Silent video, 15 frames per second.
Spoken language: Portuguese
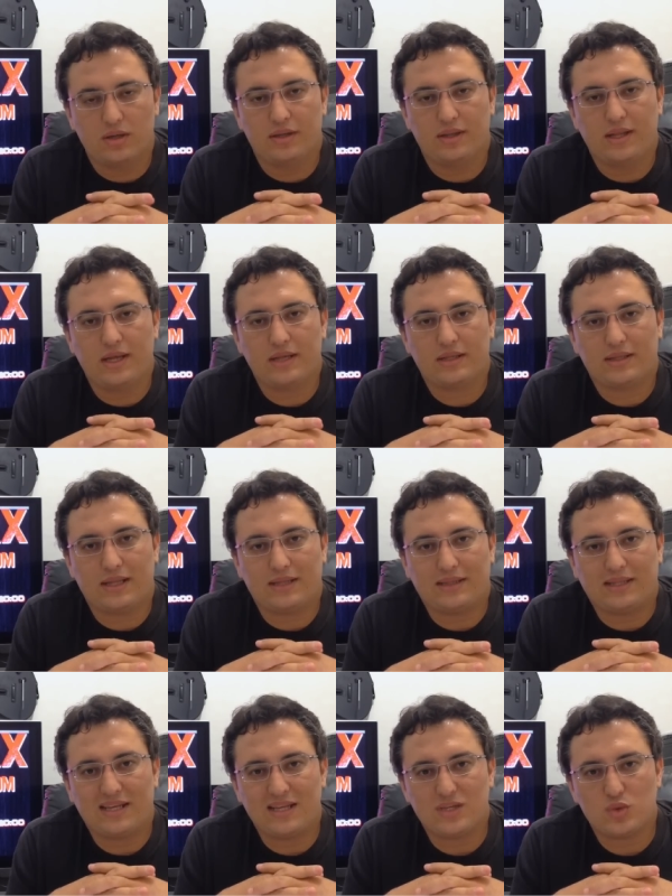né, tá,
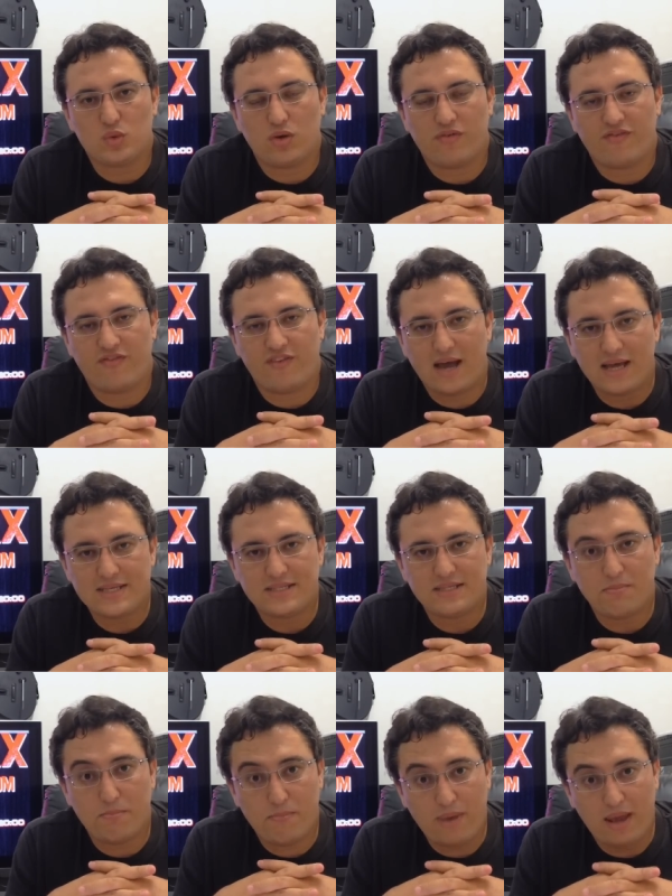tá na sua fase
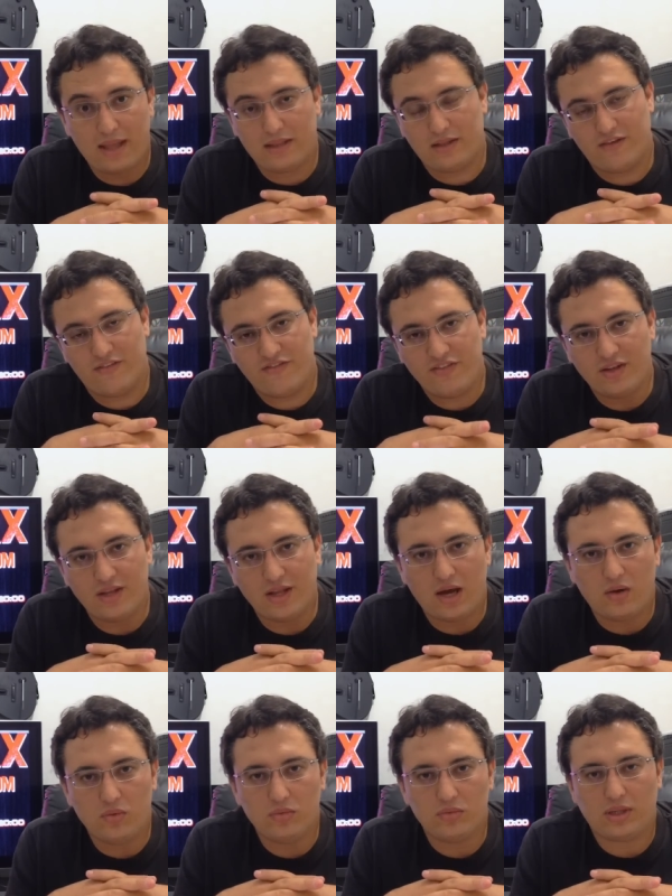beta final,